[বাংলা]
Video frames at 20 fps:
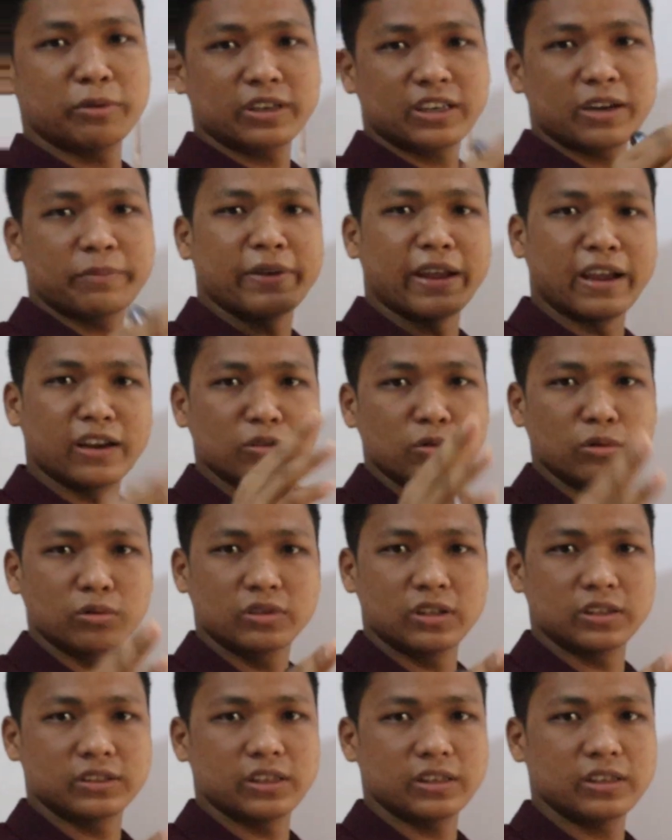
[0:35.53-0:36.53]
যেমন একটা ফ্যান
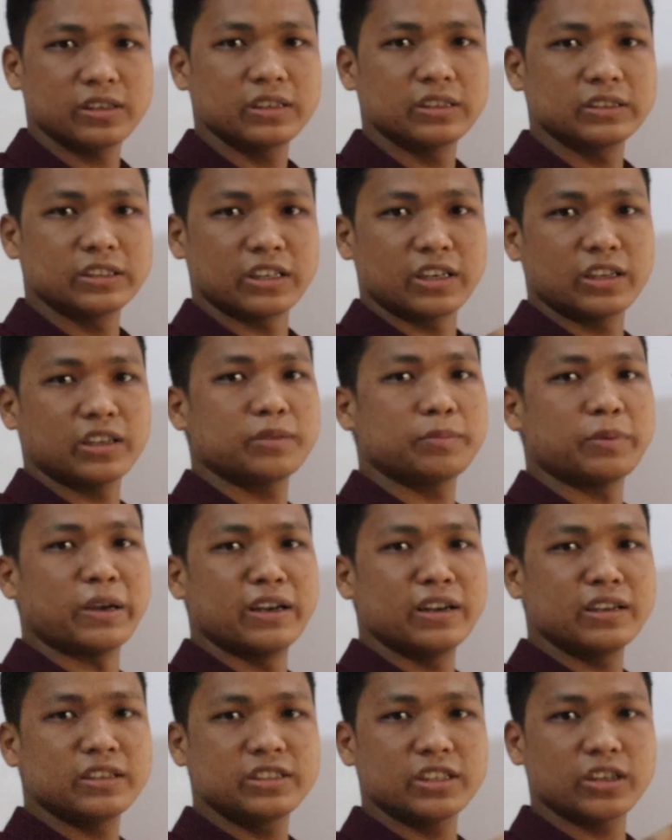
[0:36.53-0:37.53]
ঘুরতেছে সেটি
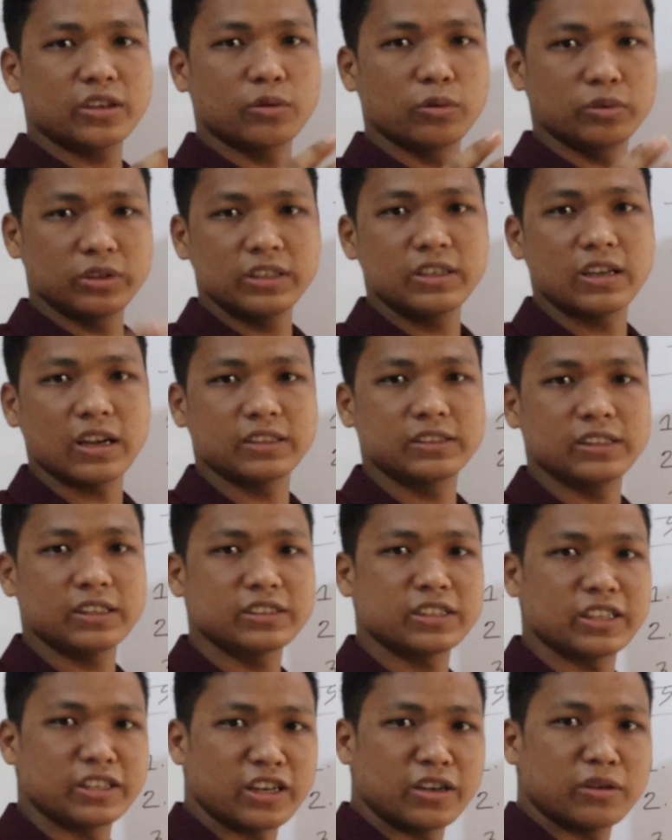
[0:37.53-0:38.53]
ফ্যানের যে গতিটা আছে
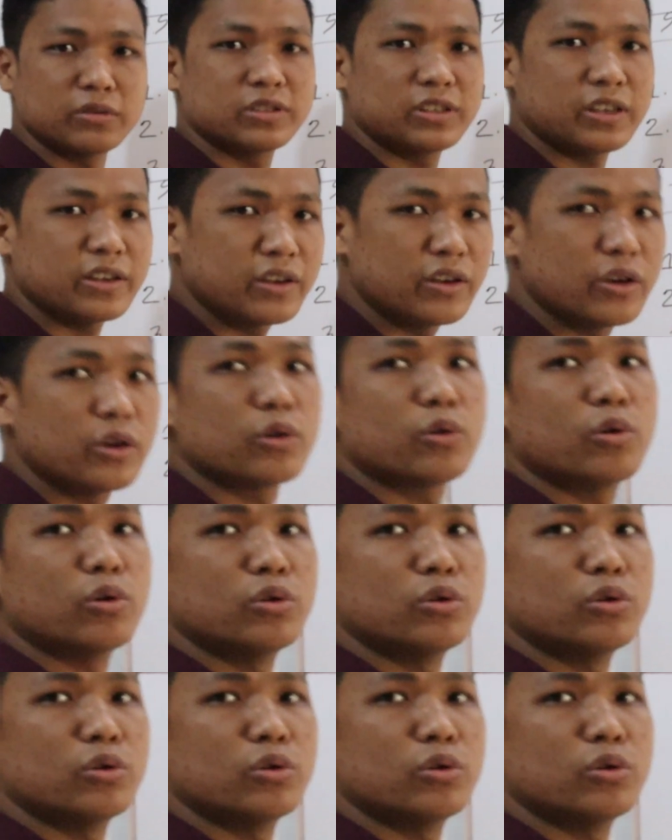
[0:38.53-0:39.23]
সেটাই হচ্ছে